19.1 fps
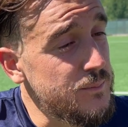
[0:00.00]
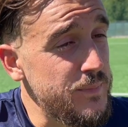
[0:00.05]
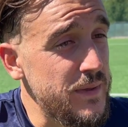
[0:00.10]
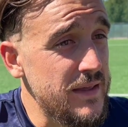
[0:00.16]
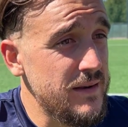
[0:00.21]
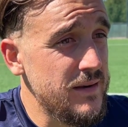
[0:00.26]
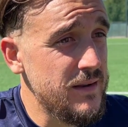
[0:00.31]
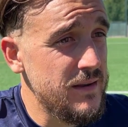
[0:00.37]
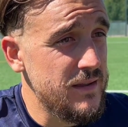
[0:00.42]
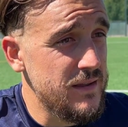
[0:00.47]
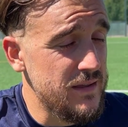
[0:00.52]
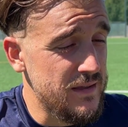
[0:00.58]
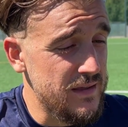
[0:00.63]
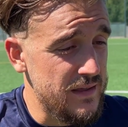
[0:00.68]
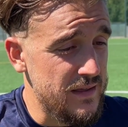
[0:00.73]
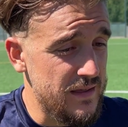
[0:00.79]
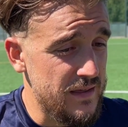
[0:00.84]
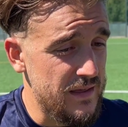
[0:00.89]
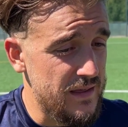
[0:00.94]
Bien,
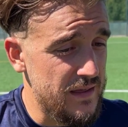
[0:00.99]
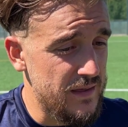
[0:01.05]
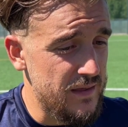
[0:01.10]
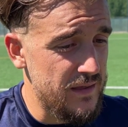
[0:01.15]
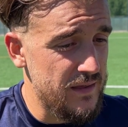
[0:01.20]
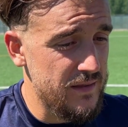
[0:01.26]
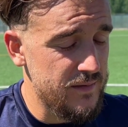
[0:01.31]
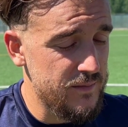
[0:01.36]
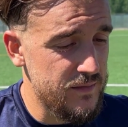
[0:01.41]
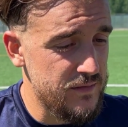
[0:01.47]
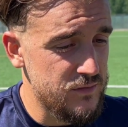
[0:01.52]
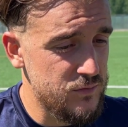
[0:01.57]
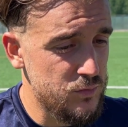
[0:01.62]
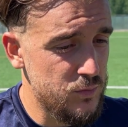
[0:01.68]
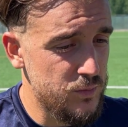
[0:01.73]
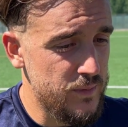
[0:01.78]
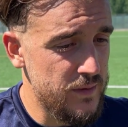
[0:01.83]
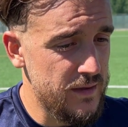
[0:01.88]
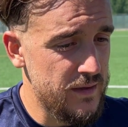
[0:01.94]
eh,
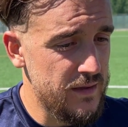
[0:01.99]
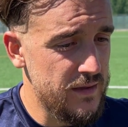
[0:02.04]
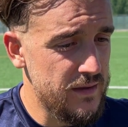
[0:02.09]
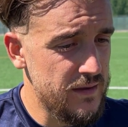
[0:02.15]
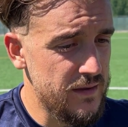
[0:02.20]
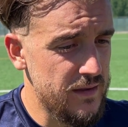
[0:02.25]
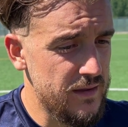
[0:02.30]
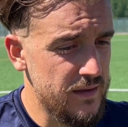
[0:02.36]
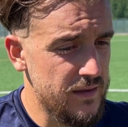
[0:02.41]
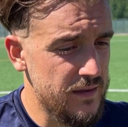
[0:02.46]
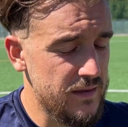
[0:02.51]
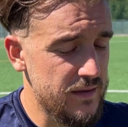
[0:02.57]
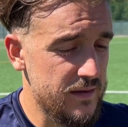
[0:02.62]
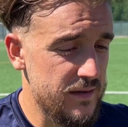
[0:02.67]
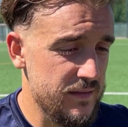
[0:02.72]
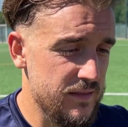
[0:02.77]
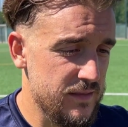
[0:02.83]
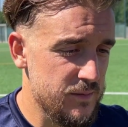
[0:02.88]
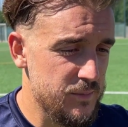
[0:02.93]
estuve
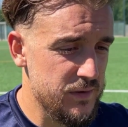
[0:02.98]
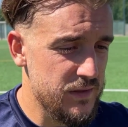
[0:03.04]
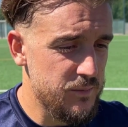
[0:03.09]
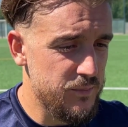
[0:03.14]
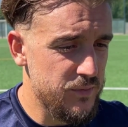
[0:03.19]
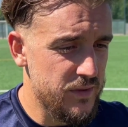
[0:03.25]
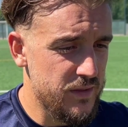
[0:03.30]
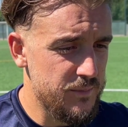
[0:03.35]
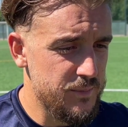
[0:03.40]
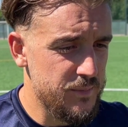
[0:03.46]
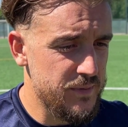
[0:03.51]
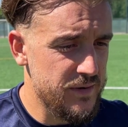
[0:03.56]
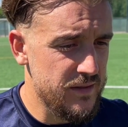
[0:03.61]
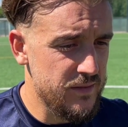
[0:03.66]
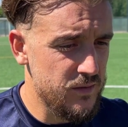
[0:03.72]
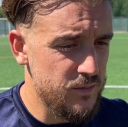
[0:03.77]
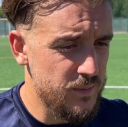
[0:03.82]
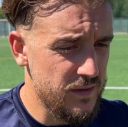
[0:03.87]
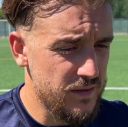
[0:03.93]
antes de pretemporada
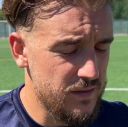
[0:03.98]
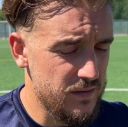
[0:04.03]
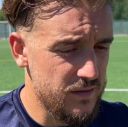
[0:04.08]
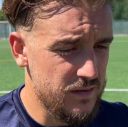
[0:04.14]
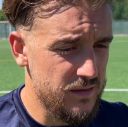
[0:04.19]
preparándome,